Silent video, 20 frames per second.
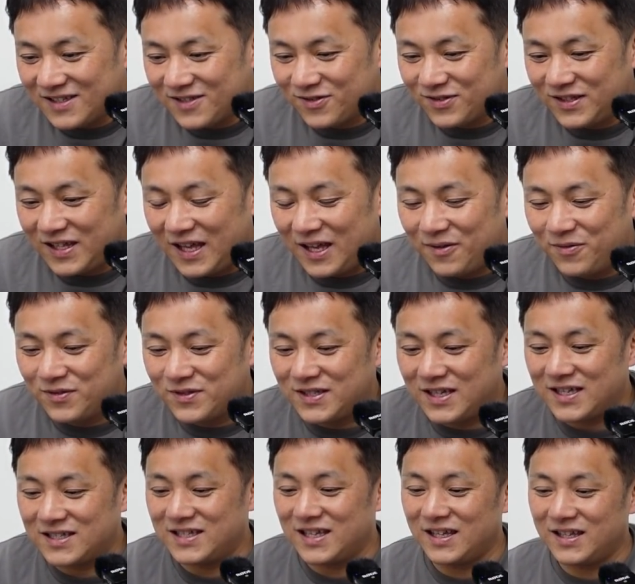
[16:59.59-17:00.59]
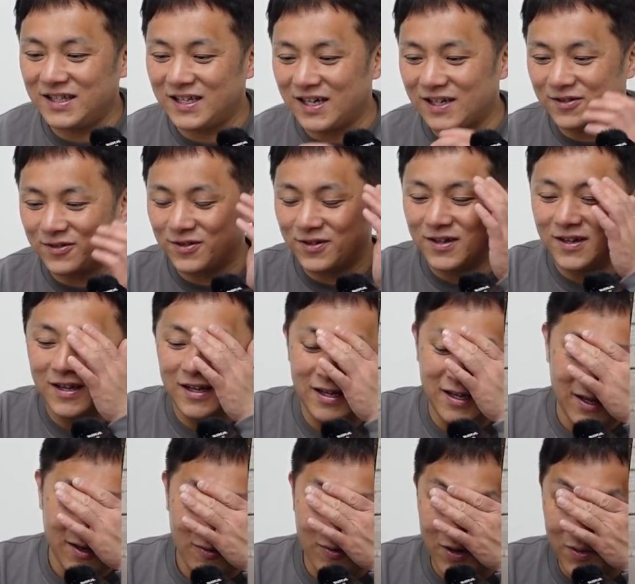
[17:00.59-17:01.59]
そして FJ1200。
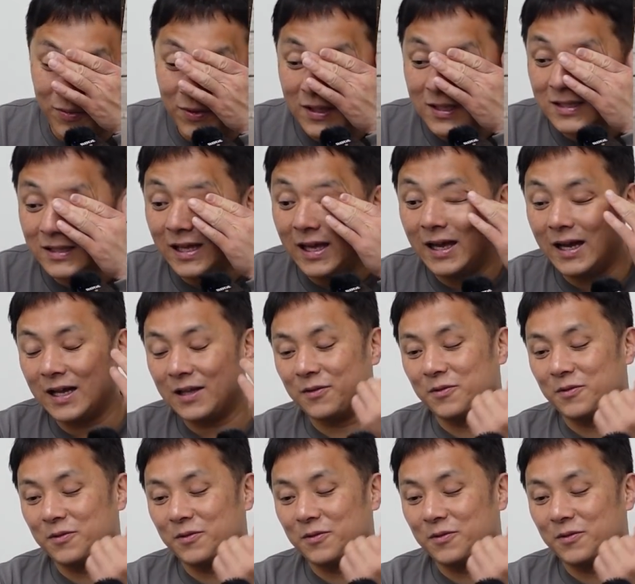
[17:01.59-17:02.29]
これもですね、あ